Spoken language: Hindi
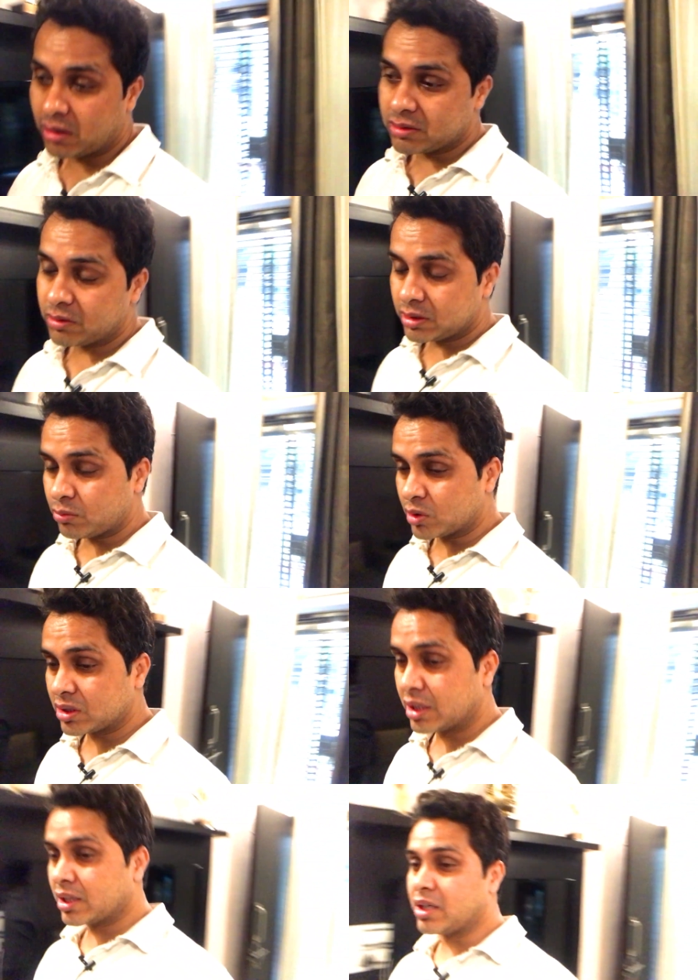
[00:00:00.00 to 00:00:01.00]
आज वैसे बहुत
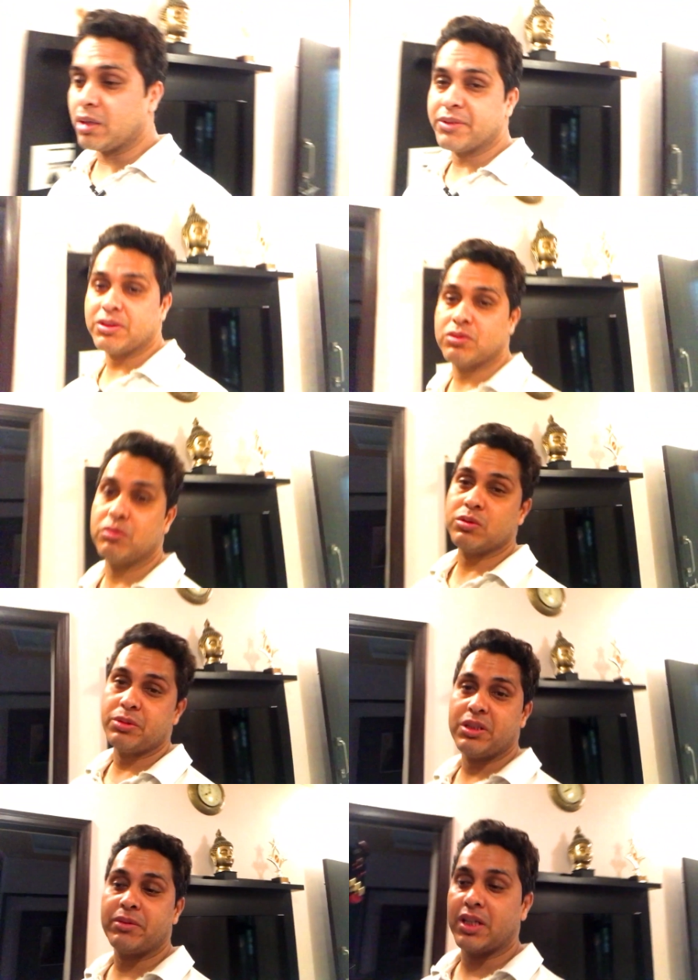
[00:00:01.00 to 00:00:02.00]
सारे काम हैं वो
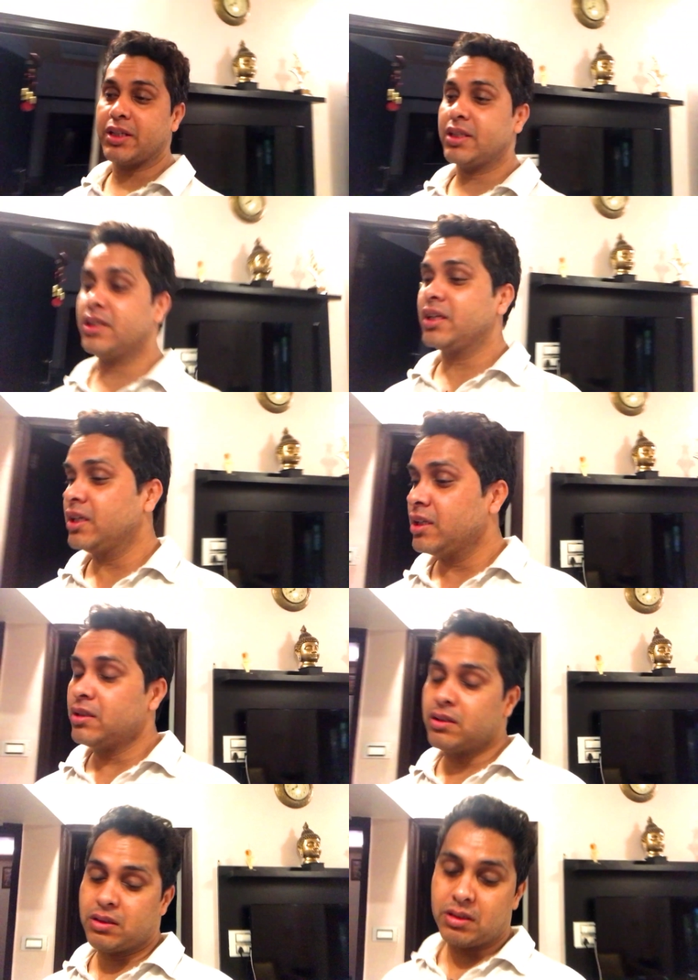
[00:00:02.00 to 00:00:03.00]
भी निपटाने
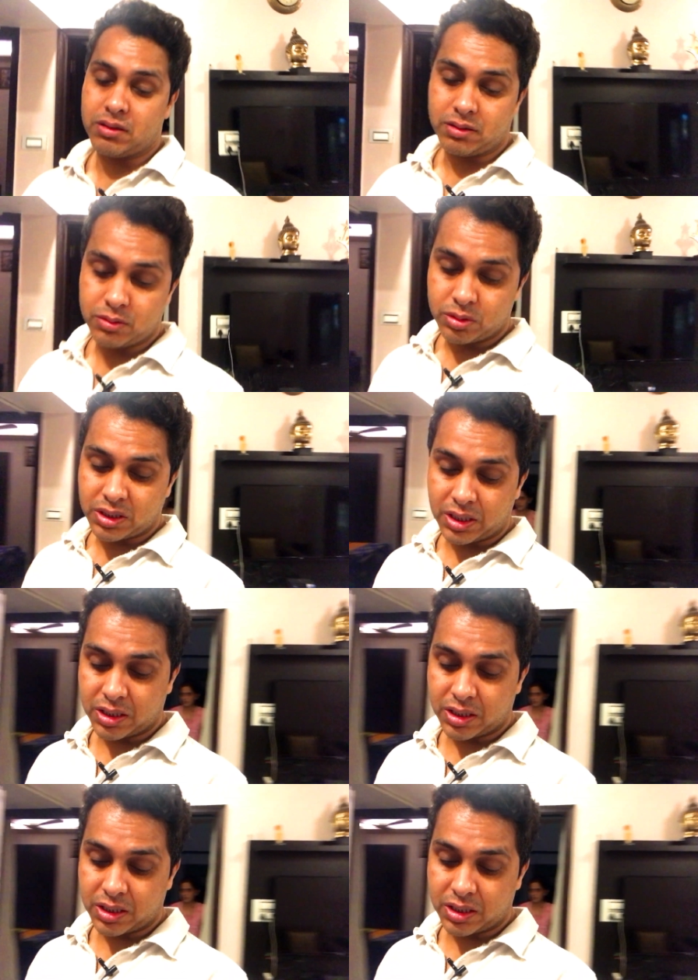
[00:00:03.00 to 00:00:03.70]
हैं तुषार